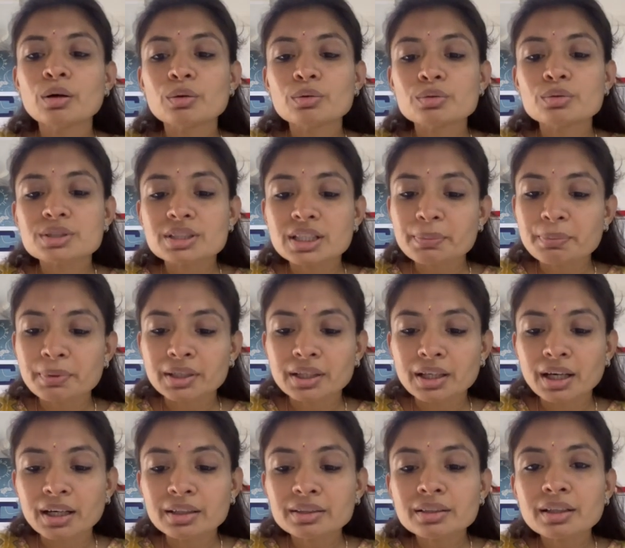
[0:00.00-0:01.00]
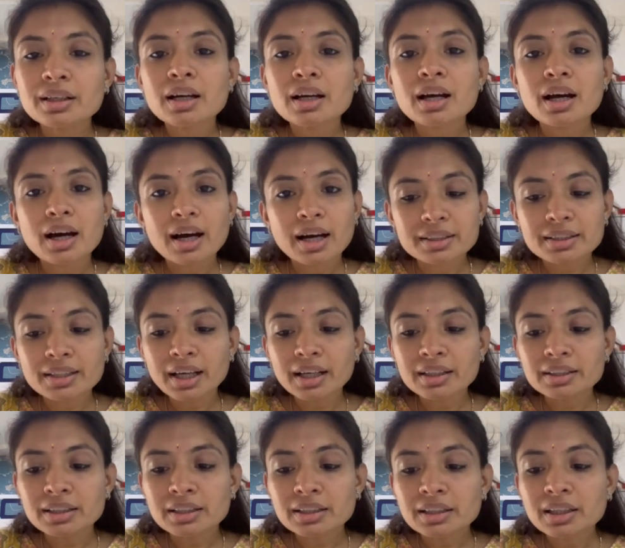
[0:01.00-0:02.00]
उसी प्रकार
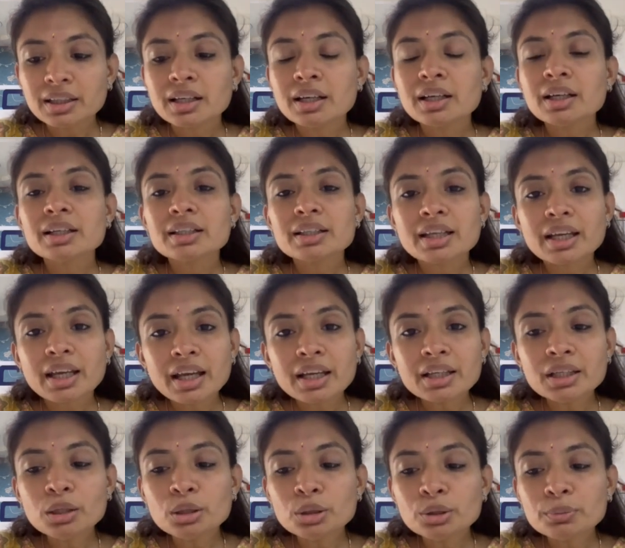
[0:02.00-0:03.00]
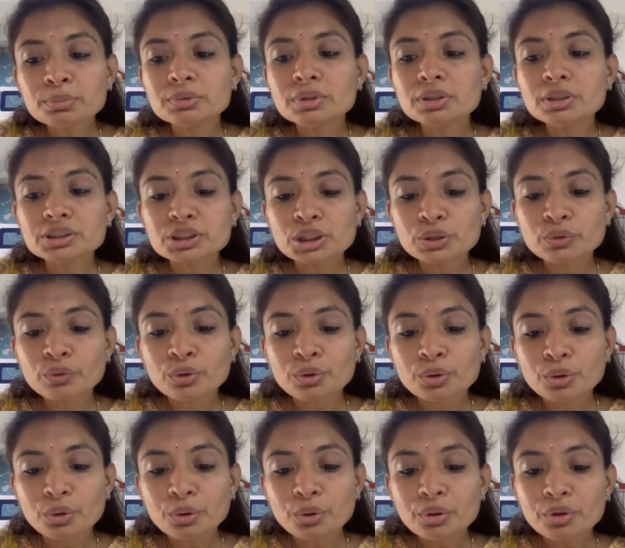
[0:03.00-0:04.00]
अज्ञानी गेय लुब्ध जीवों
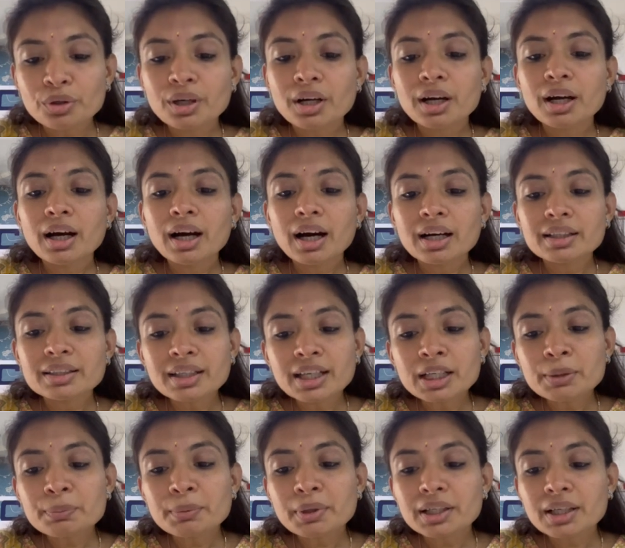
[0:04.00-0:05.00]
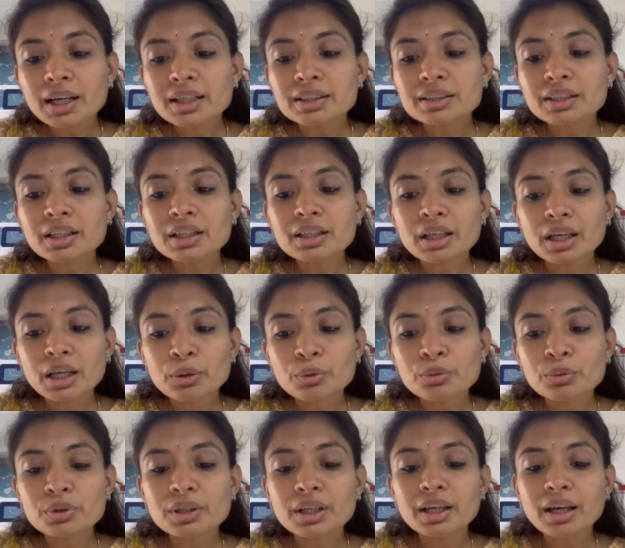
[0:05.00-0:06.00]
को अनेक प्रकार के
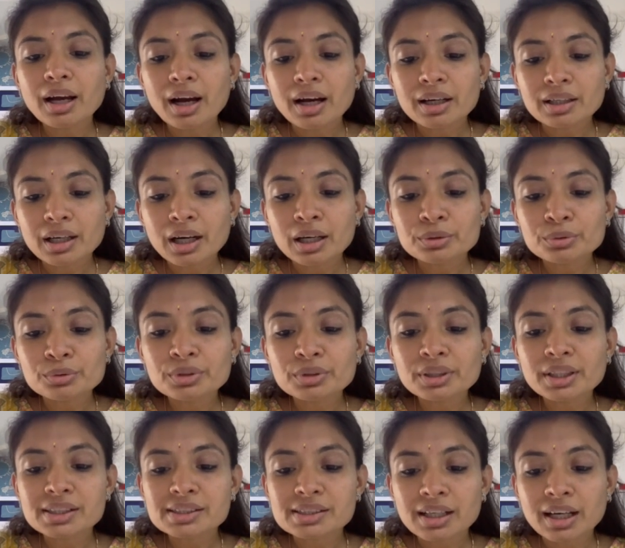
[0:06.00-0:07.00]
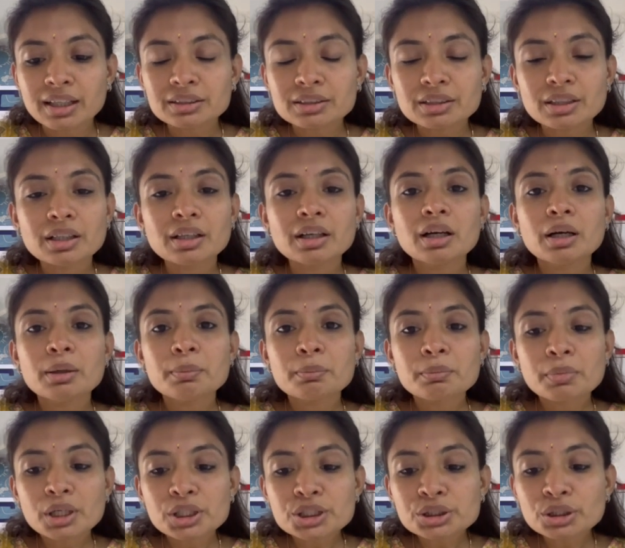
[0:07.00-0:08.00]
गेयों के आकारों के साथ
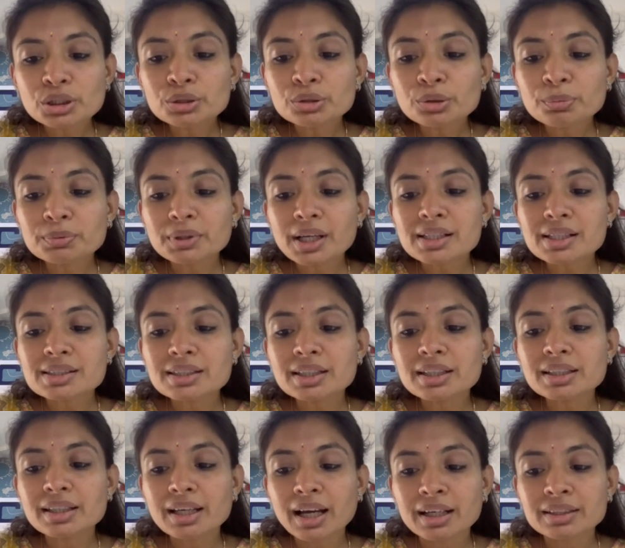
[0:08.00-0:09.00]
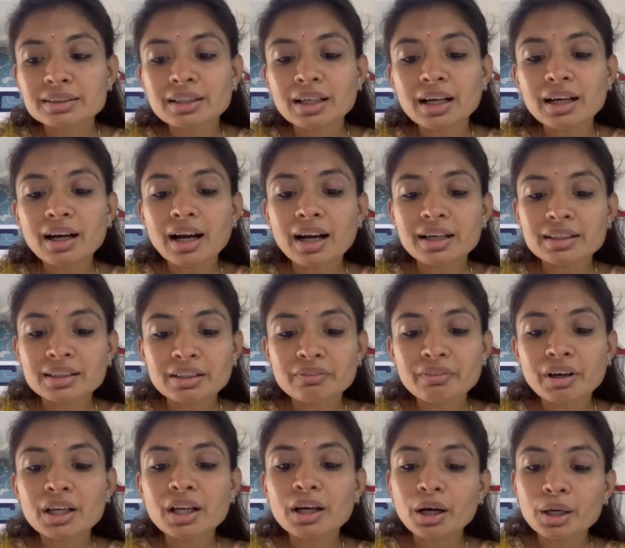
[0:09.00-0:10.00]
मिश्र रूपता से ज्ञान का आने
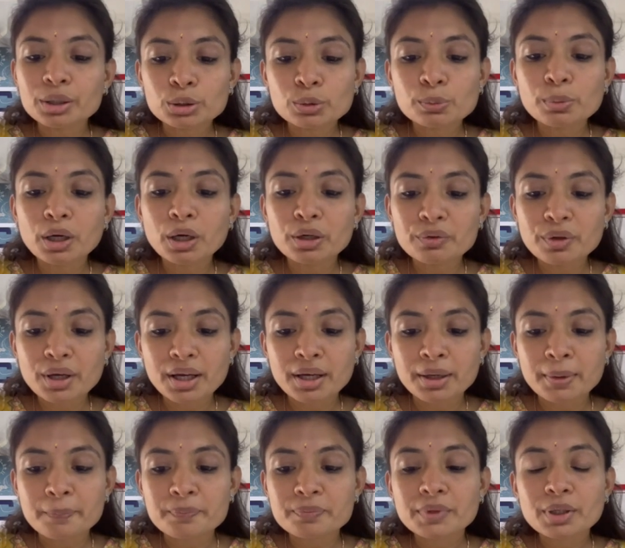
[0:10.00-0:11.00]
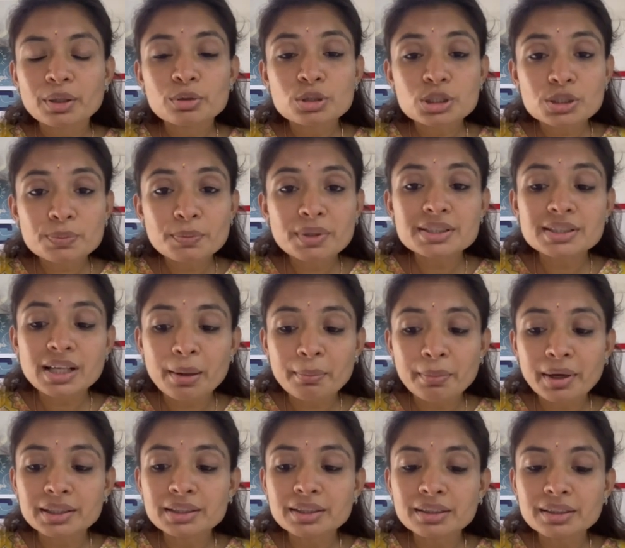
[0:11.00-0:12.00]
वाला अनुभव है उसमें
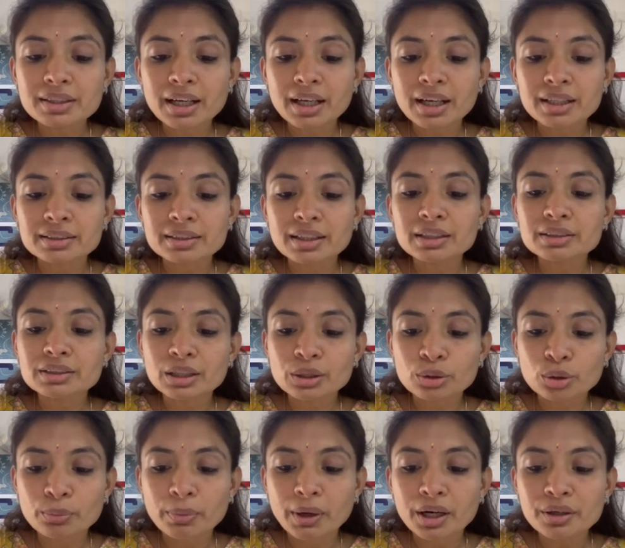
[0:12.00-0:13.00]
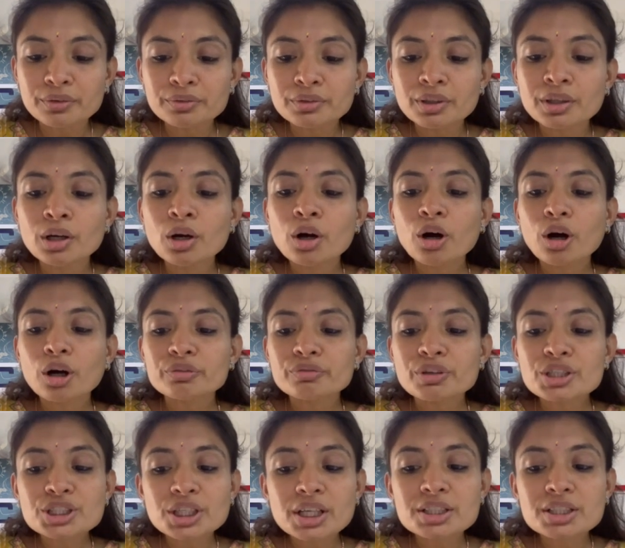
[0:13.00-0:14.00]
सामान्य ज्ञान का तिरोभाव और
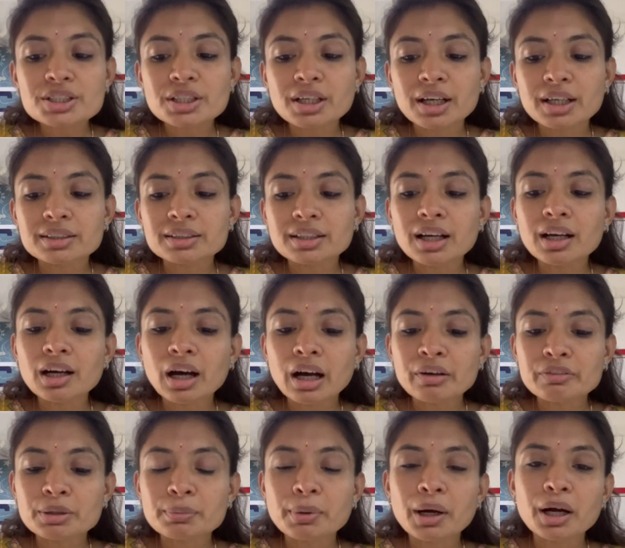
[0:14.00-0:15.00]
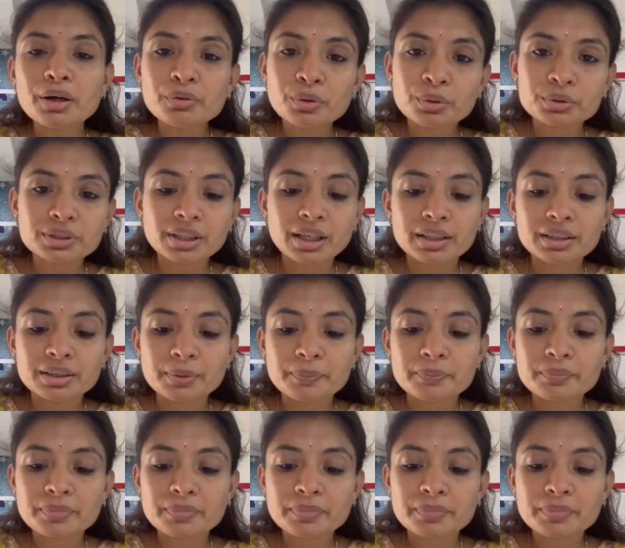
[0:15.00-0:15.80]
विशेष ज्ञान का आविर्भाव होता है